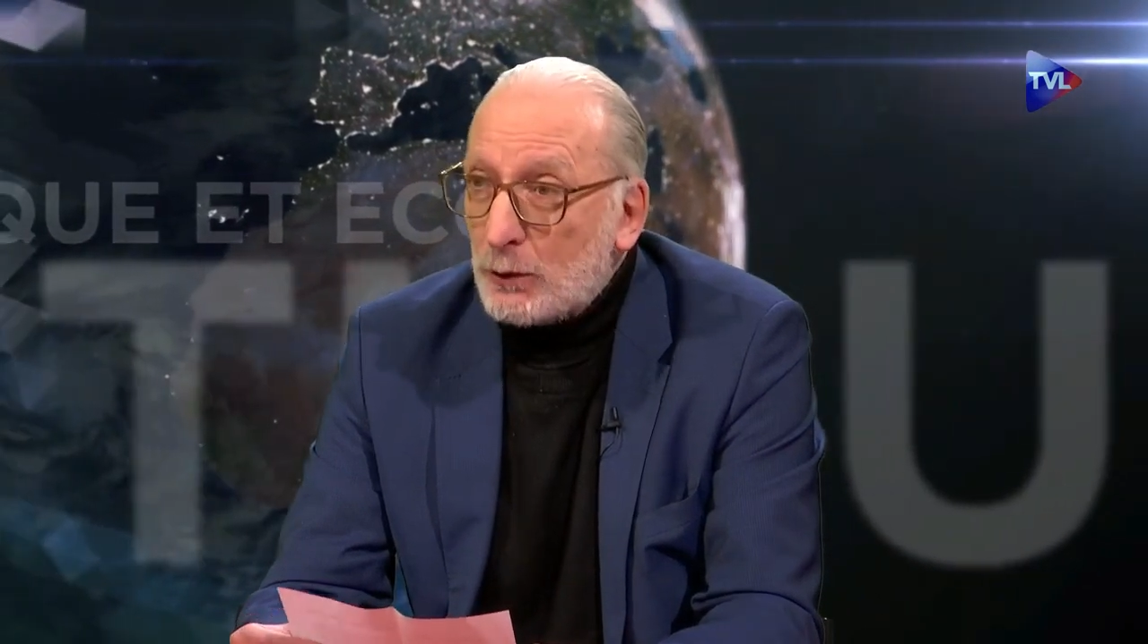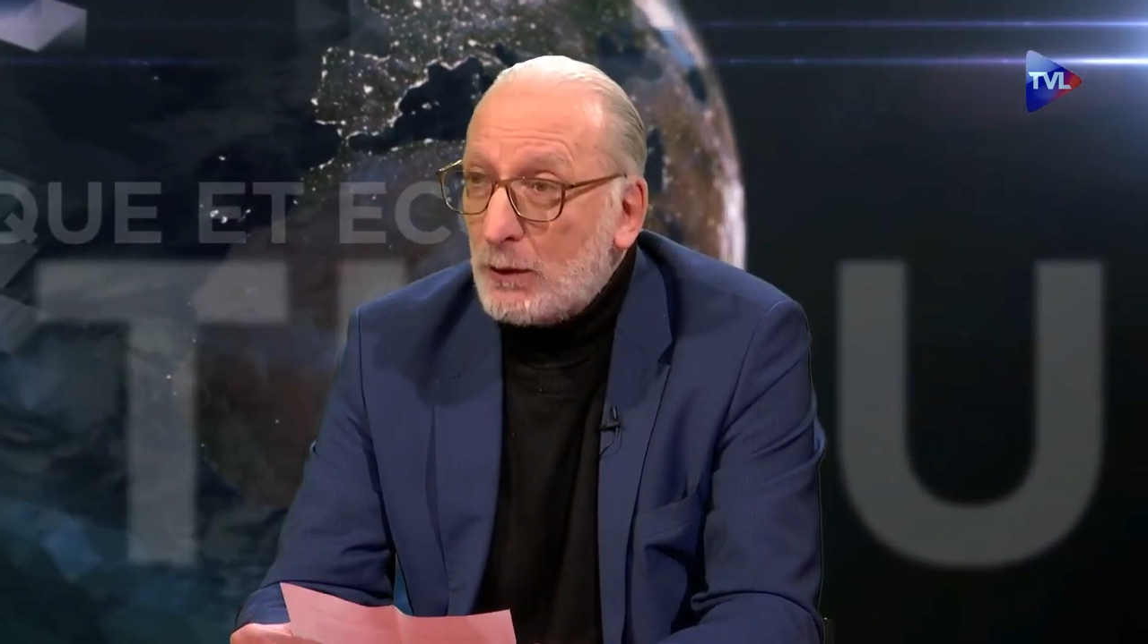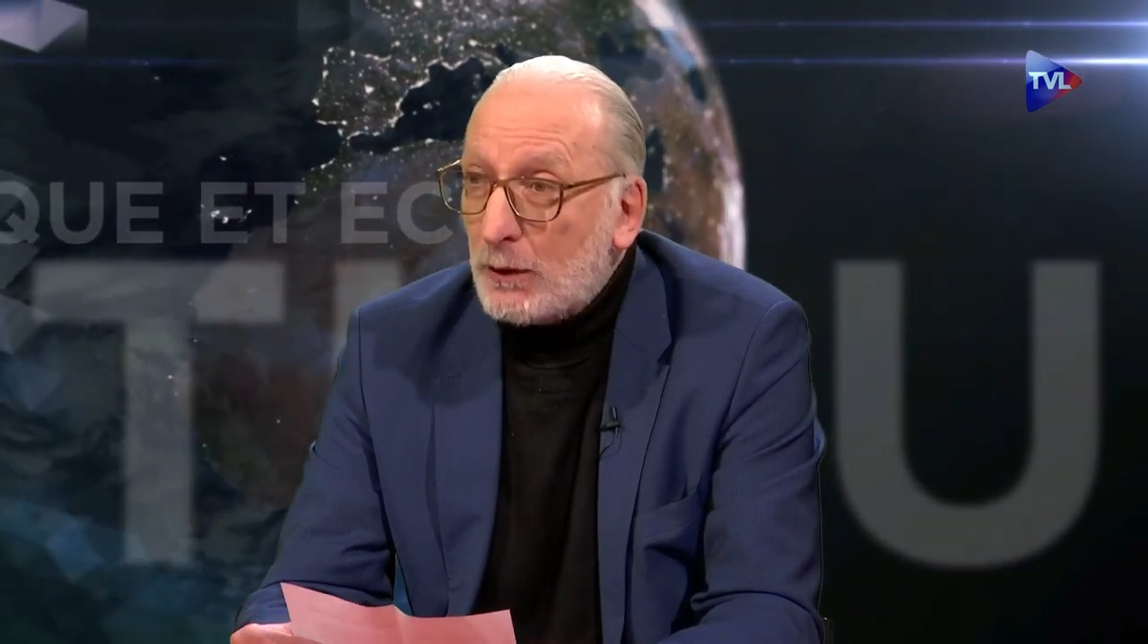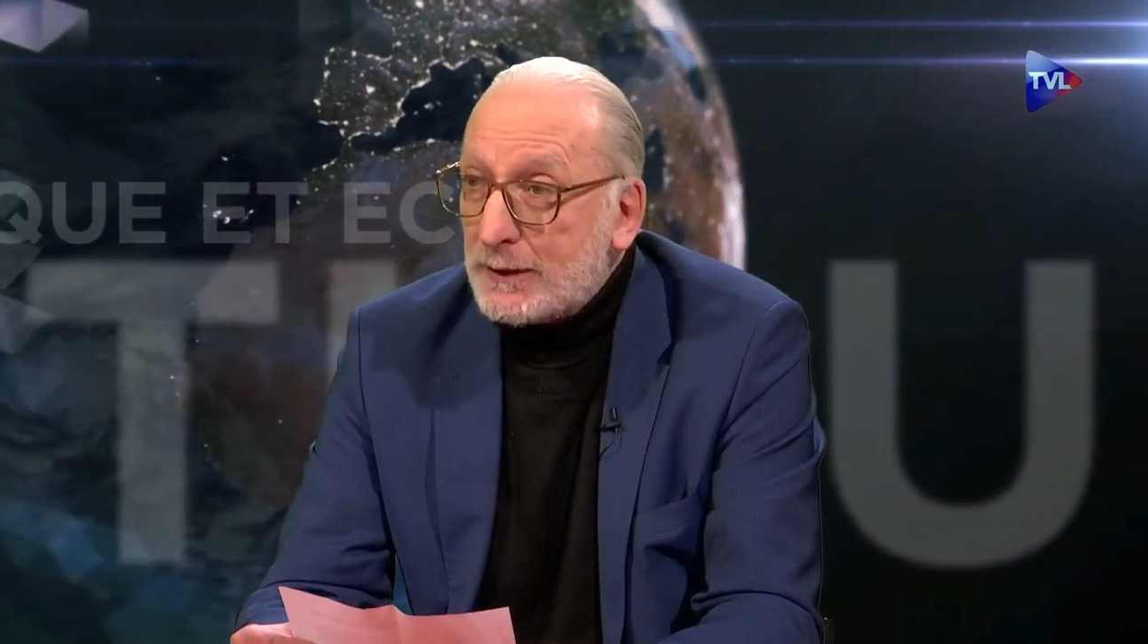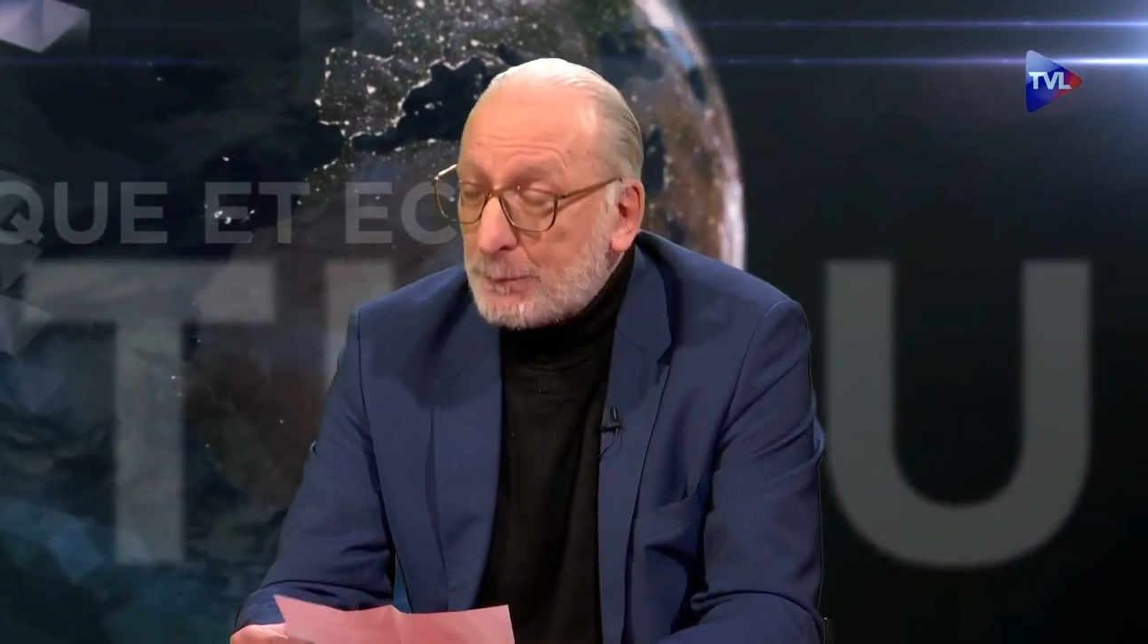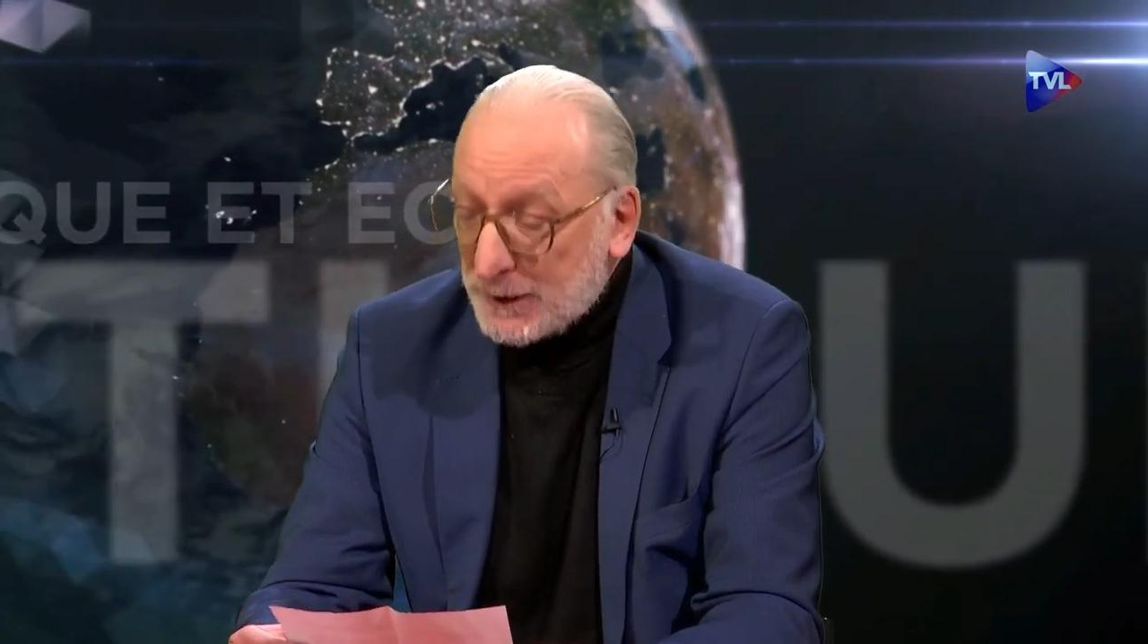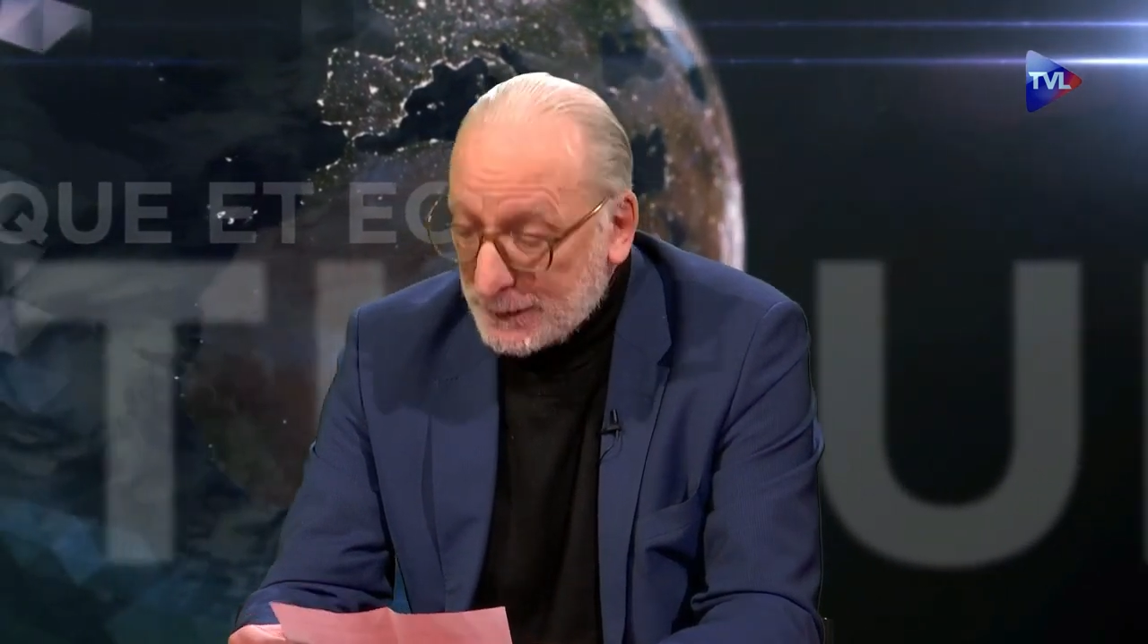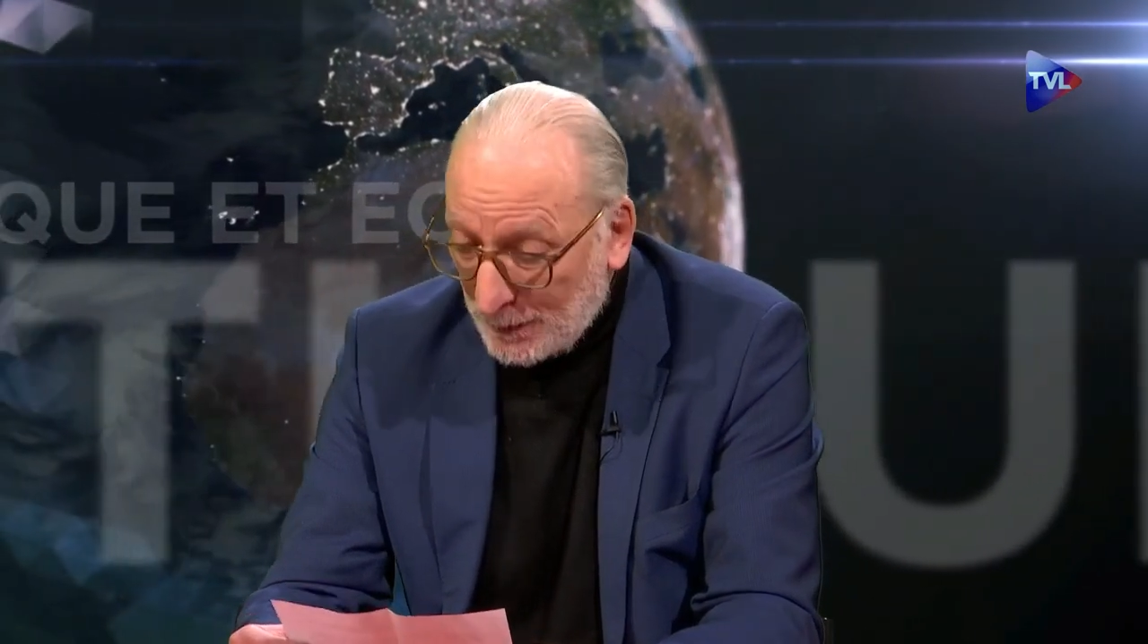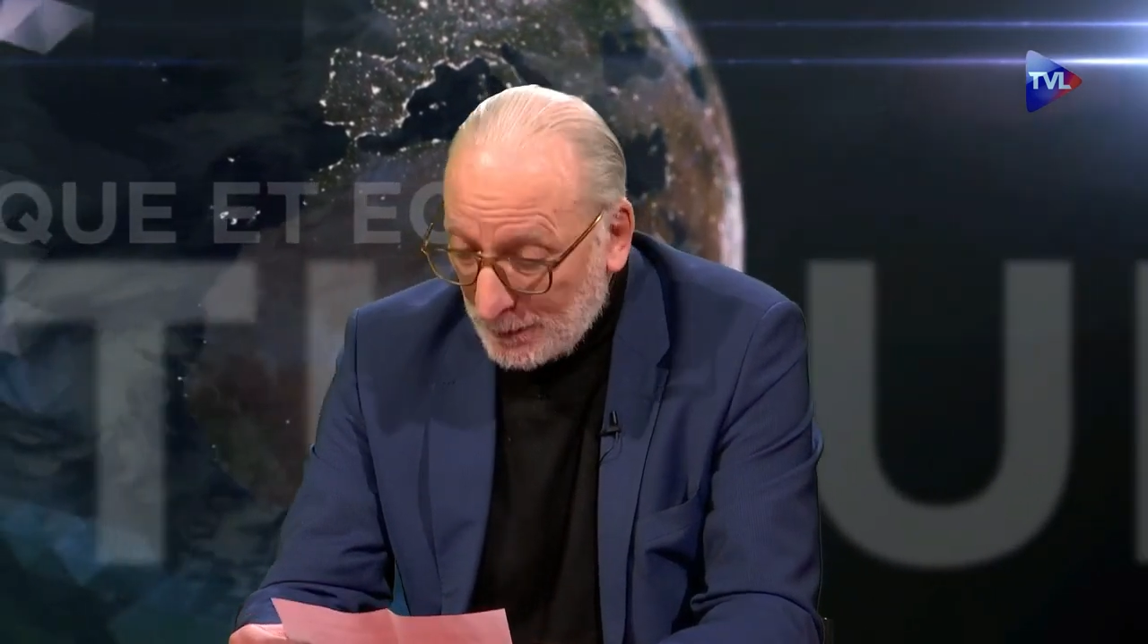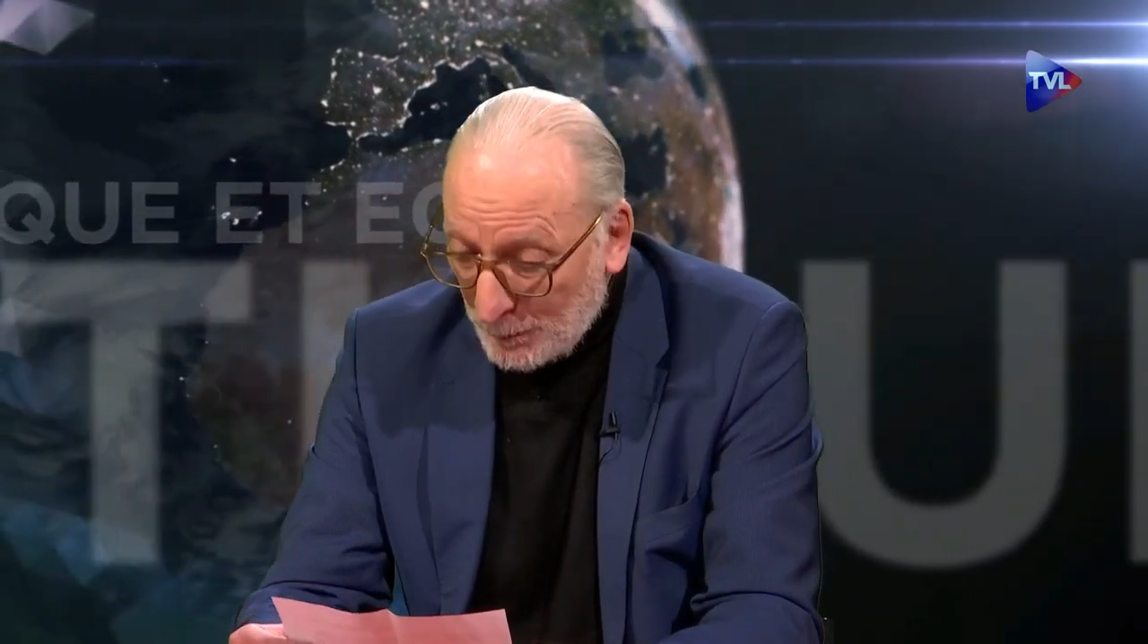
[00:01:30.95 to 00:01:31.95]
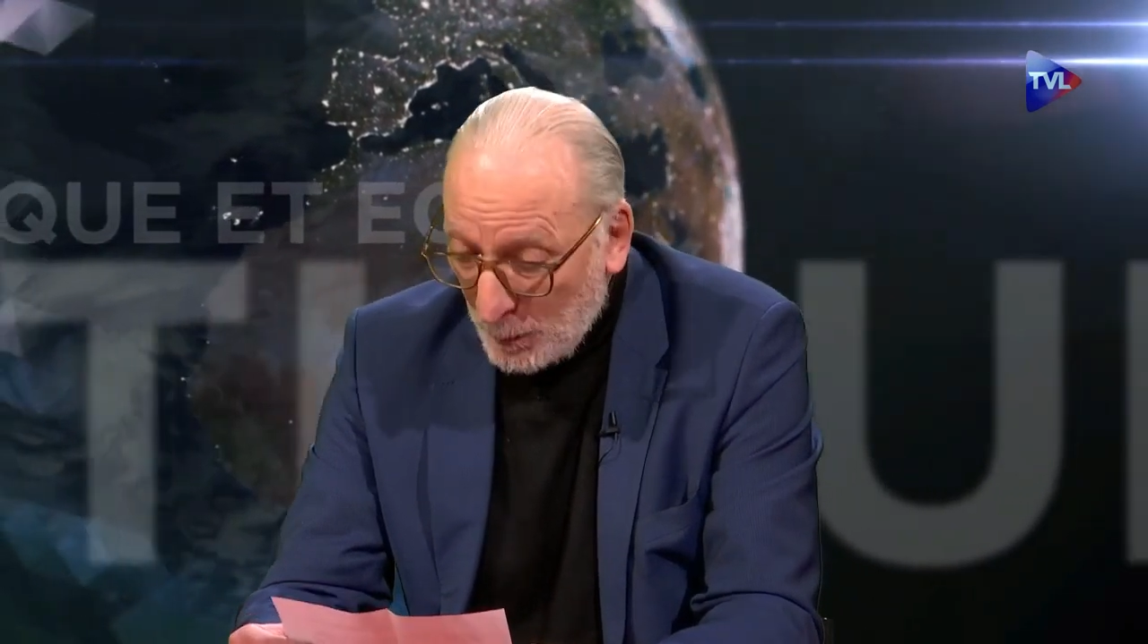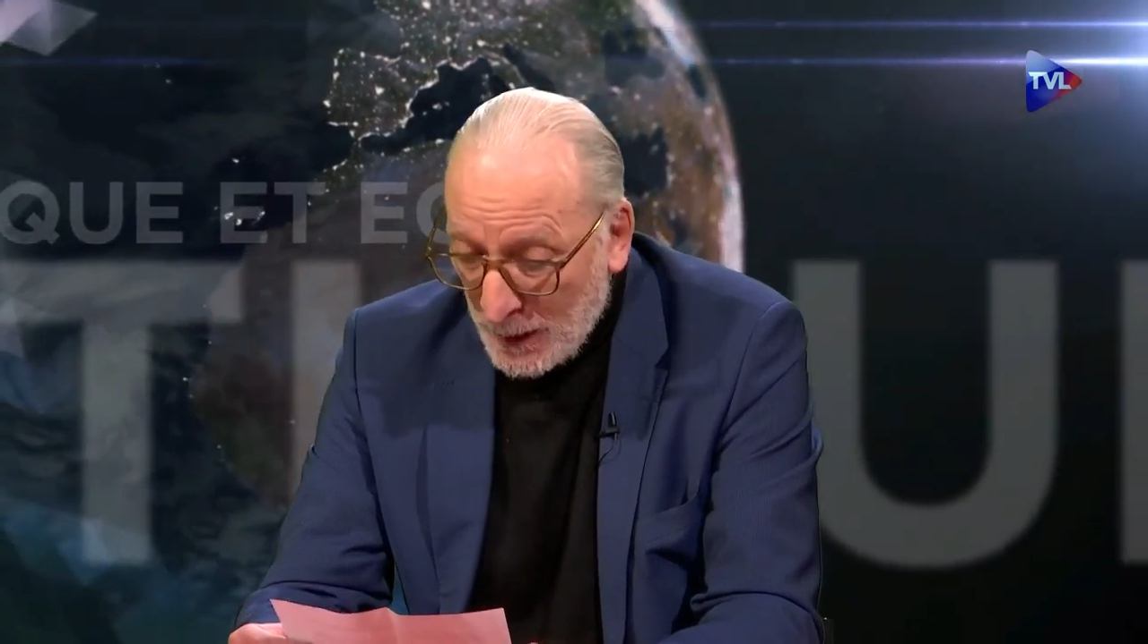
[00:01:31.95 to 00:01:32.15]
le grand capital,